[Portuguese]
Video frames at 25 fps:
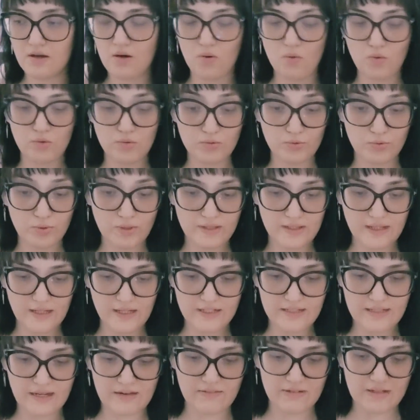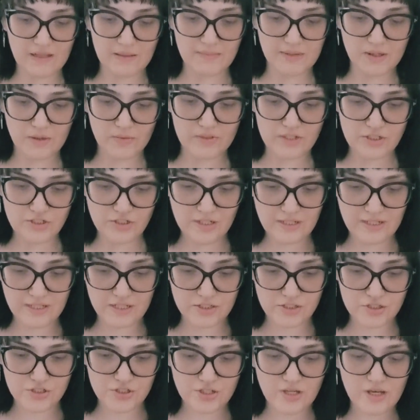o, o item que tava na minha
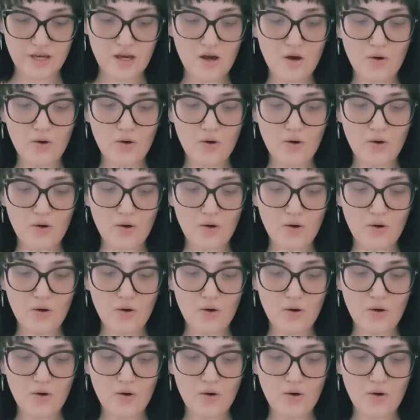wishlist.